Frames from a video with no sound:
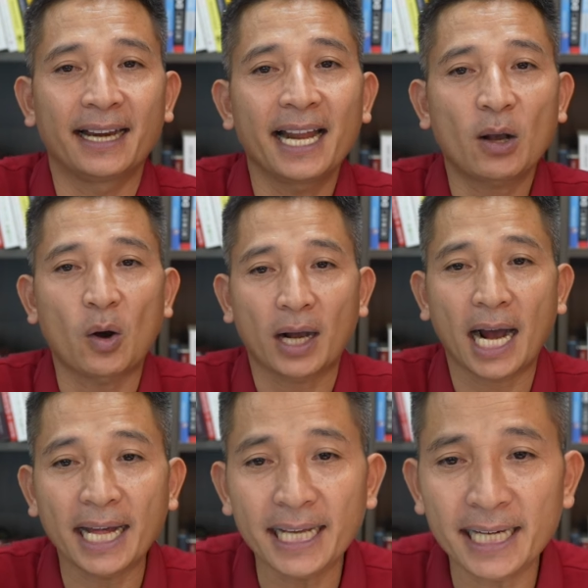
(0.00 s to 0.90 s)
là có
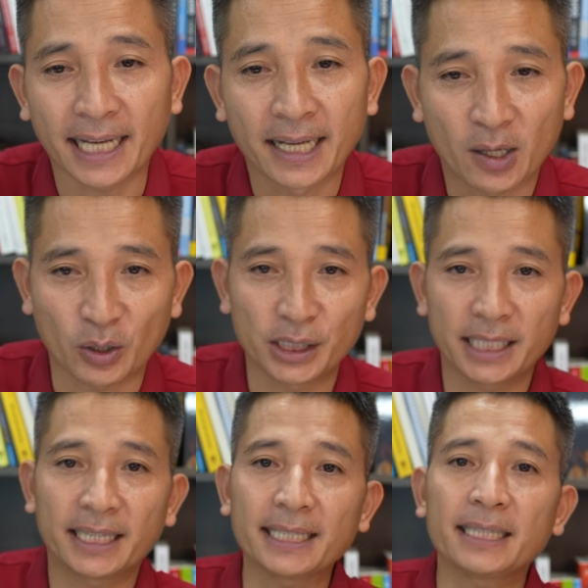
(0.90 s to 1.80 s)
cây này có
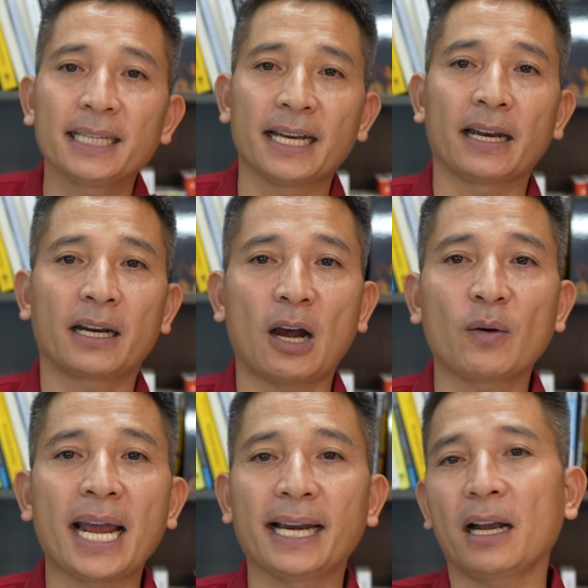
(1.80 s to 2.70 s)
diện tích thì
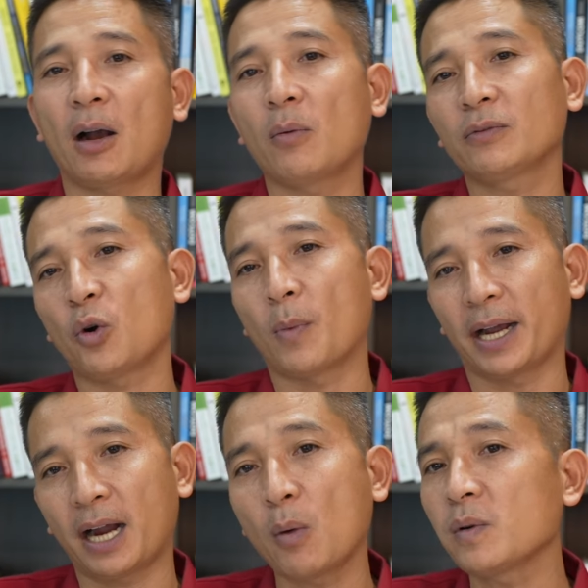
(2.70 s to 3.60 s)
sau này là không số
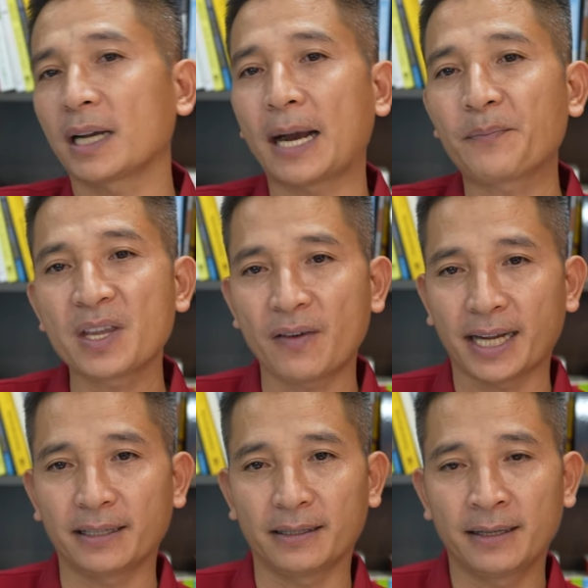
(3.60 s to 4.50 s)
mới không được cấp như
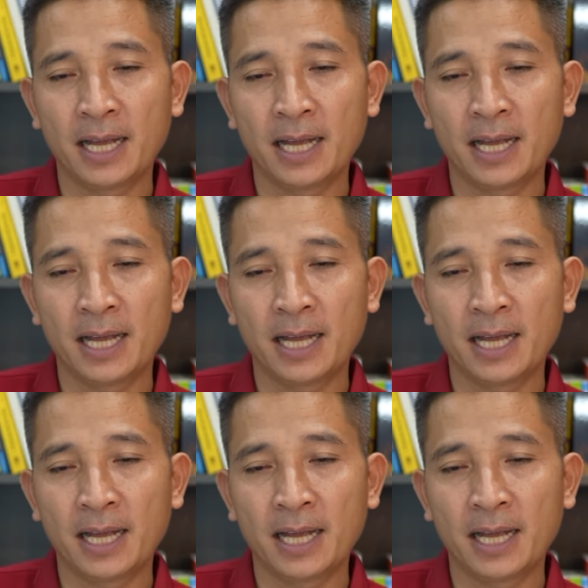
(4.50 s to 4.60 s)
vậy nữa